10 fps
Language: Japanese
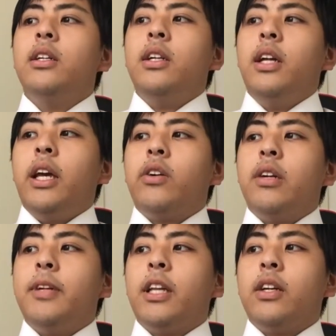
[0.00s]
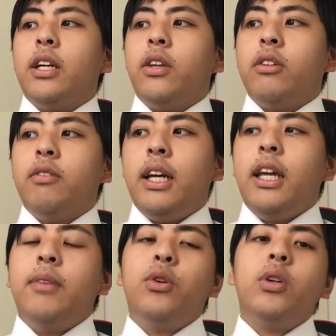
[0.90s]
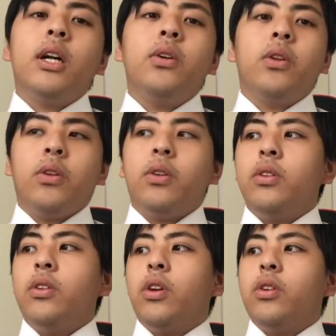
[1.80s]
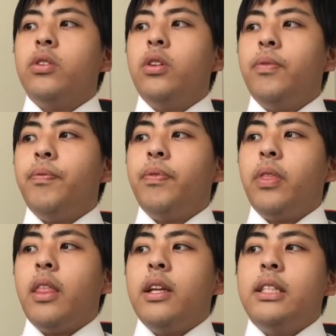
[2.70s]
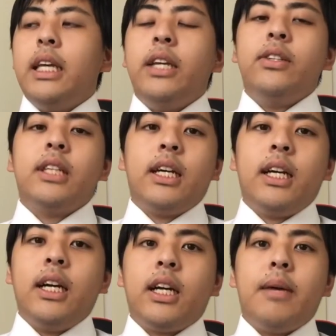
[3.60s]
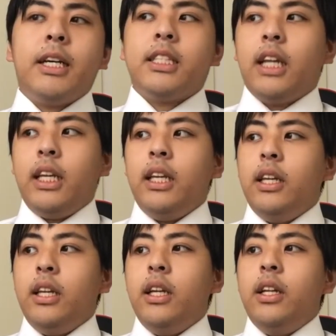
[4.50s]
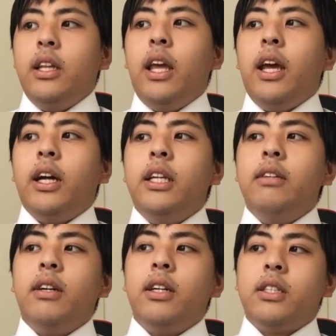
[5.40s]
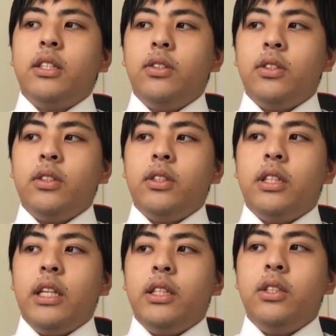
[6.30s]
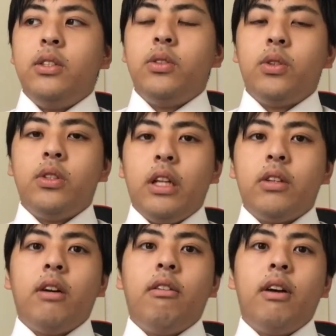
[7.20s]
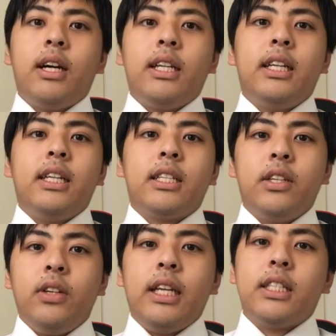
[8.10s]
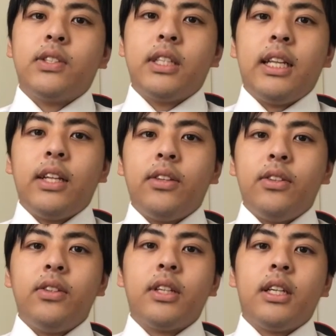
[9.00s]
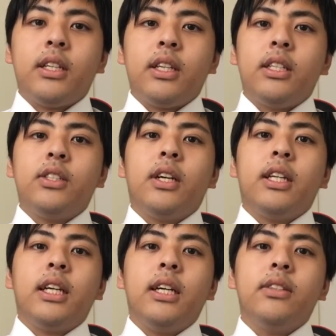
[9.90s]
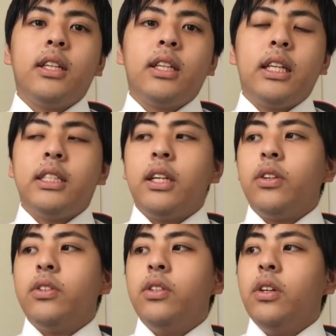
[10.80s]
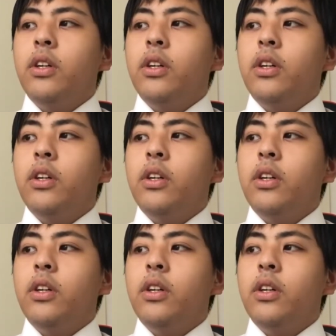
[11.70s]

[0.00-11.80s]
えこれまでの楽曲は、えボーカロイドの曲を声優さんがカバーしたり、えハニーワークスの専属なのかはわからないですけど、えー、チコさんなどの歌手の方が歌ったりした曲を、